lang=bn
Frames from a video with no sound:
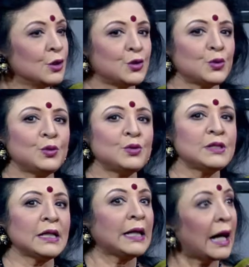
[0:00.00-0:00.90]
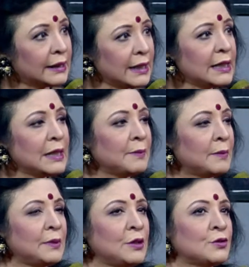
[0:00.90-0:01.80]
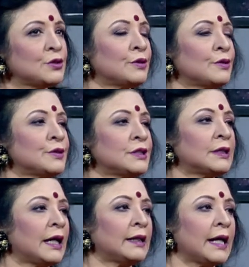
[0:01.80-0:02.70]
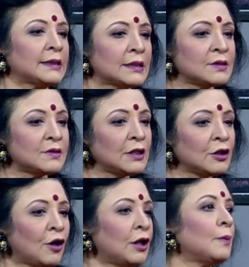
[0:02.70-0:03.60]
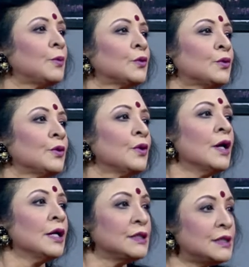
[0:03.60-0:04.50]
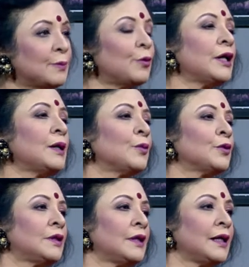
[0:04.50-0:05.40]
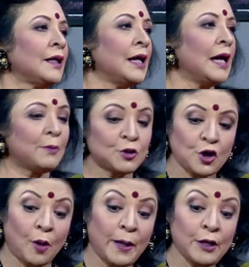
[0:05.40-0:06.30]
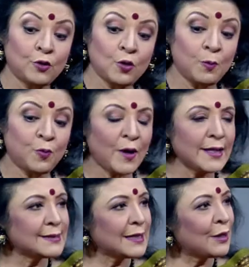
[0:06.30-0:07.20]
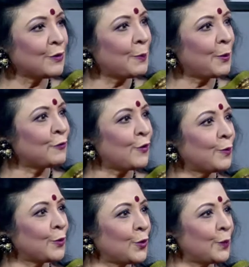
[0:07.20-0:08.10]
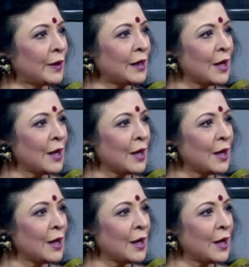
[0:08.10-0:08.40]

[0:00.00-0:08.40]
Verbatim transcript: শুধু যে গানে নিয়োজিত হচ্ছে তা না একটা শৃঙ্খলাভুক্ত হ্যাঁ। জীবনের মধ্যে এবং সবাই গ্রুপ ওয়াইজ কি করে পারফর্ম করবে